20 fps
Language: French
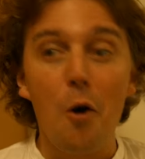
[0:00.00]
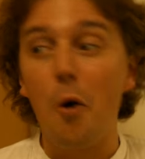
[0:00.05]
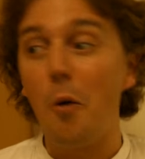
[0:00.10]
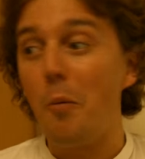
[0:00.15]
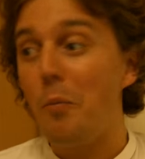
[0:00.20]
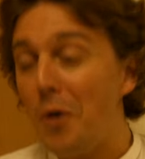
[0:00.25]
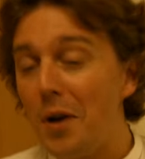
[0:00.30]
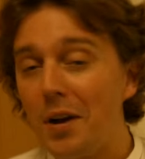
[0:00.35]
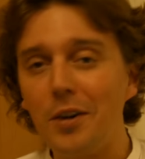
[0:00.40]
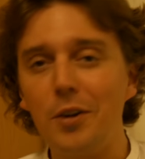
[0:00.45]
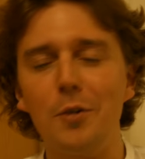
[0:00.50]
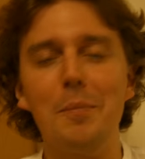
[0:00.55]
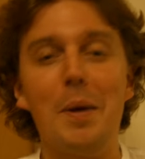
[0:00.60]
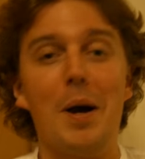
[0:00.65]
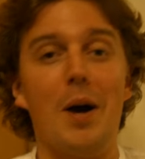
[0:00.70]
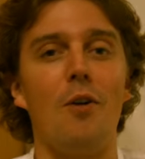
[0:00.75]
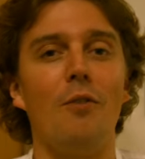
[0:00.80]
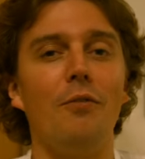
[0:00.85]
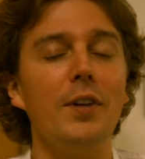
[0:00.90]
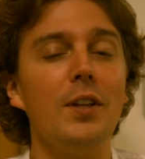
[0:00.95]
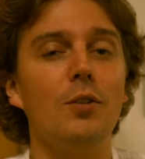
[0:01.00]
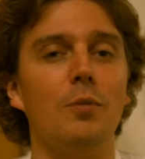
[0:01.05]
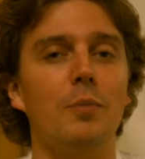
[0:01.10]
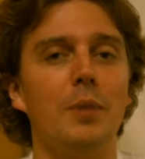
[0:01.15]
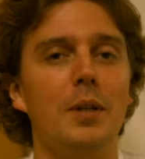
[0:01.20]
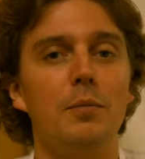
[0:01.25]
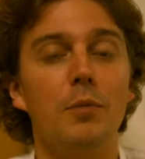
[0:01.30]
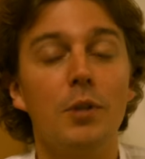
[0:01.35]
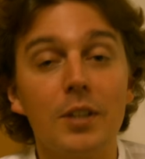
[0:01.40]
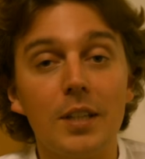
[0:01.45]
Au point que, bah, en fait, on
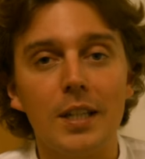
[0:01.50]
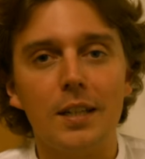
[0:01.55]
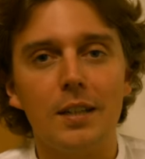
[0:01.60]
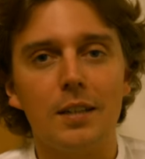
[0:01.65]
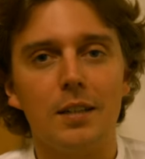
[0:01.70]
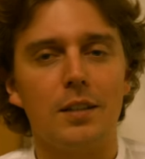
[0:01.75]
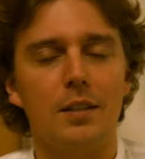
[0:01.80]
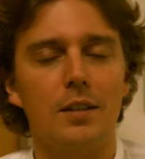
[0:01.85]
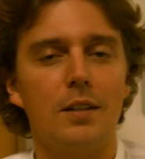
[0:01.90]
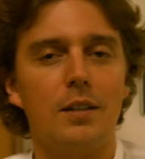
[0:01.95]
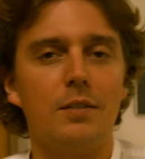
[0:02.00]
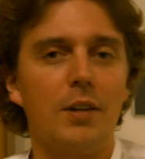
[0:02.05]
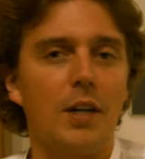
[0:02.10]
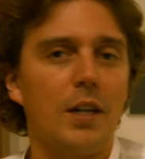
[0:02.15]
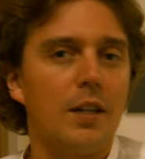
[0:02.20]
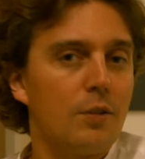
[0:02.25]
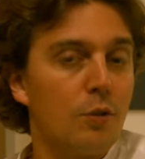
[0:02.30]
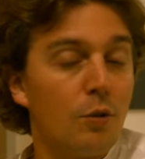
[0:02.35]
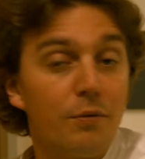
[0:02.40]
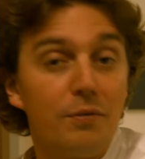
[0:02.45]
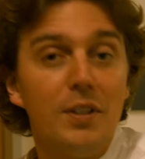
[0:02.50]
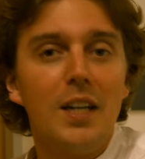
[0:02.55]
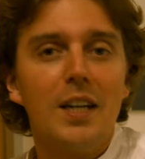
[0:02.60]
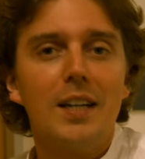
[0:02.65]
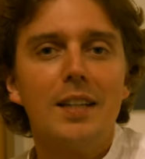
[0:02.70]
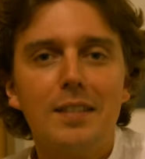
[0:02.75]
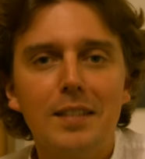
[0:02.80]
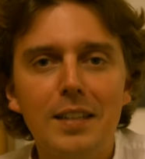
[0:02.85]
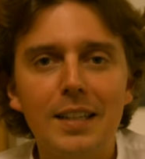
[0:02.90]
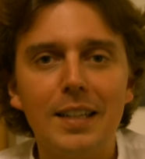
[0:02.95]
m'a demandé euh, de venir
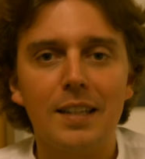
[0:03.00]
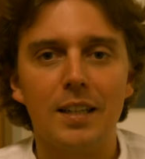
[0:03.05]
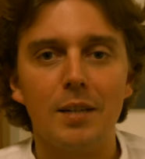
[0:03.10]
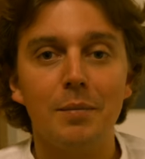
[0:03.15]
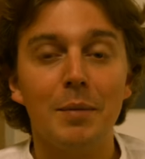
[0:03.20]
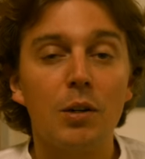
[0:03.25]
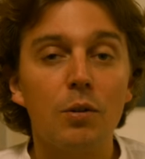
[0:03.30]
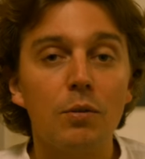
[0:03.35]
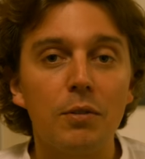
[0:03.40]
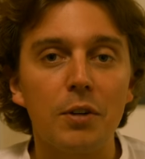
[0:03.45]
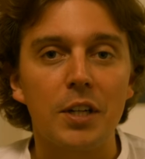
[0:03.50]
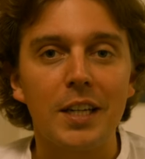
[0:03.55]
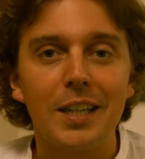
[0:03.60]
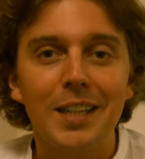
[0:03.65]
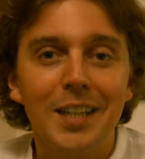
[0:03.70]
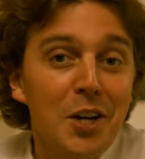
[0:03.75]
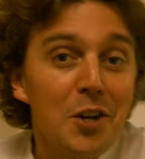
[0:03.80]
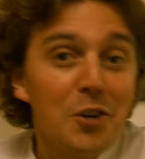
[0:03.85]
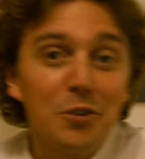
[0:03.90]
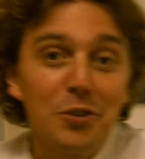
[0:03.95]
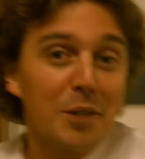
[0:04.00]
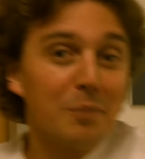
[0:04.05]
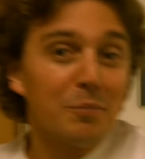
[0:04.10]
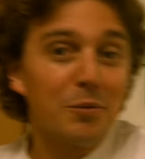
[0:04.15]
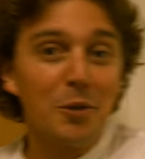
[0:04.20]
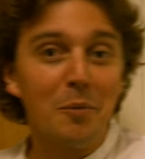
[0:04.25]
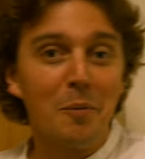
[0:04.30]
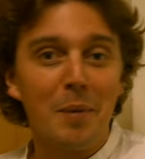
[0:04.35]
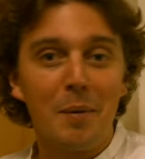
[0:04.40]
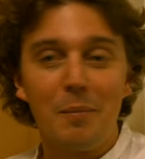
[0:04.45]
ici. Quelqu'un m'a convoqué. Je sais
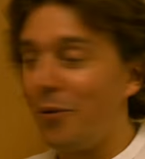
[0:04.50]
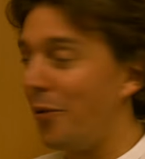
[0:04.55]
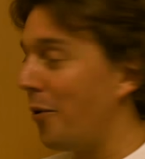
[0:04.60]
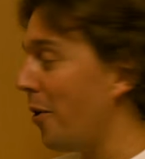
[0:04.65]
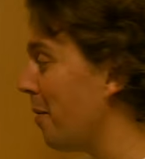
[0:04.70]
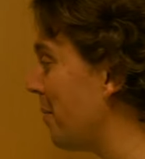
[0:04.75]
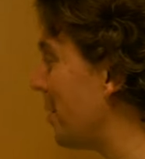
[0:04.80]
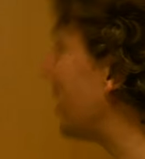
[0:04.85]
absolument pas pourquoi,